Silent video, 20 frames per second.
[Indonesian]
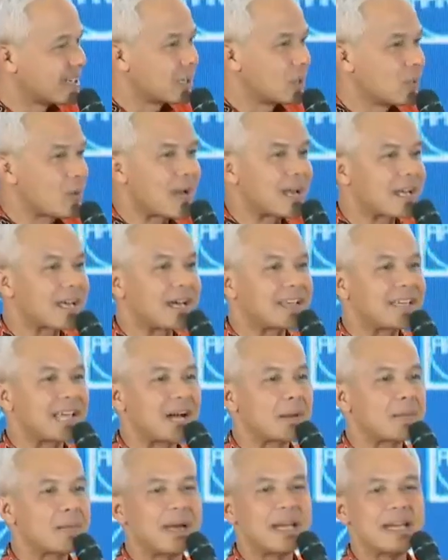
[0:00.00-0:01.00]
keluarga
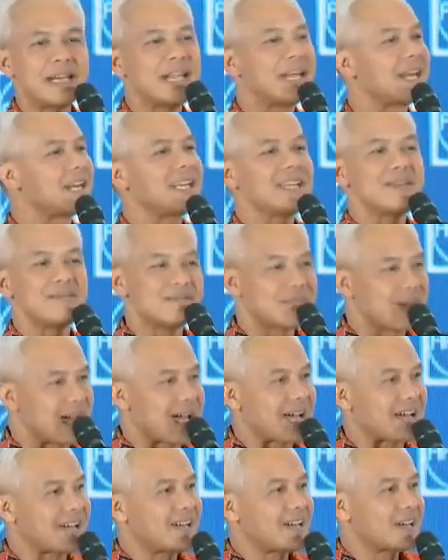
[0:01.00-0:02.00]
yang
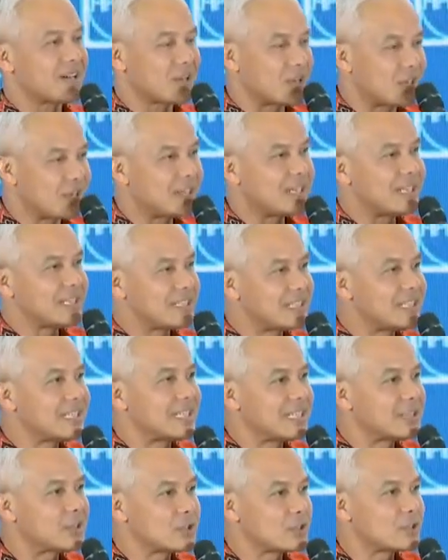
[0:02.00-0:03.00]
menerima
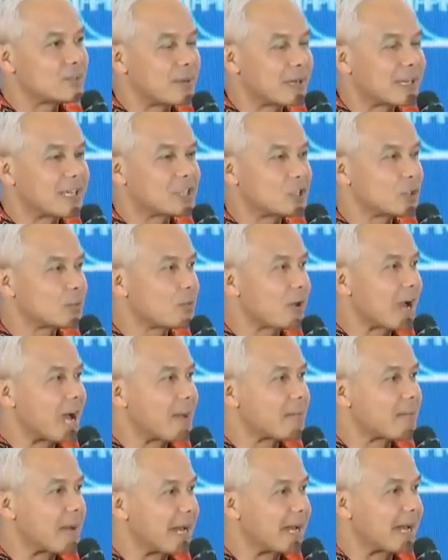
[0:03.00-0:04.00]
kondisi itu sebagai
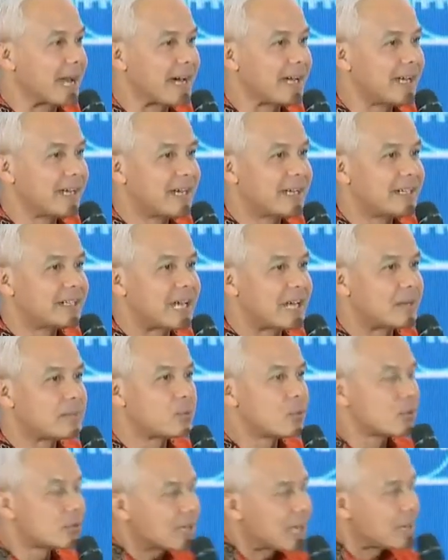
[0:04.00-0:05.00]
sebuah amanah dan
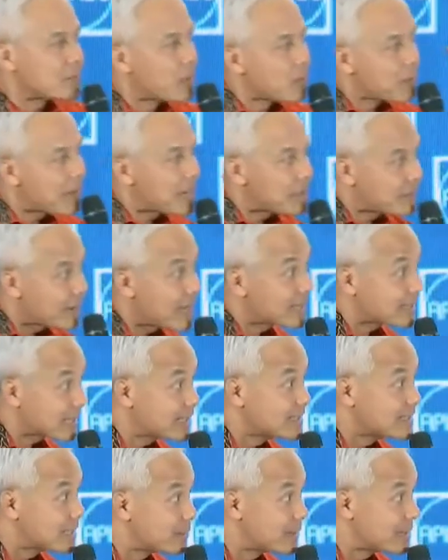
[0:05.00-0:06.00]
bukan
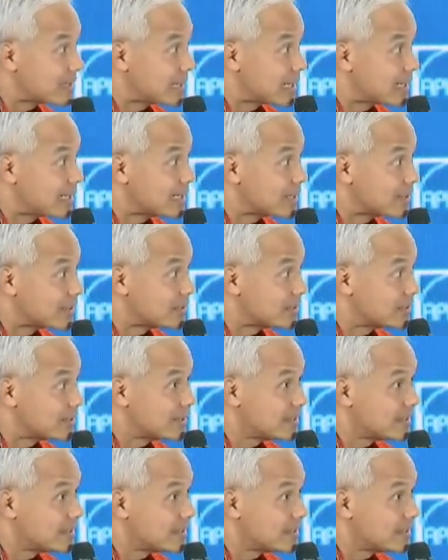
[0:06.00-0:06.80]
memanfaatkan jabatan itu.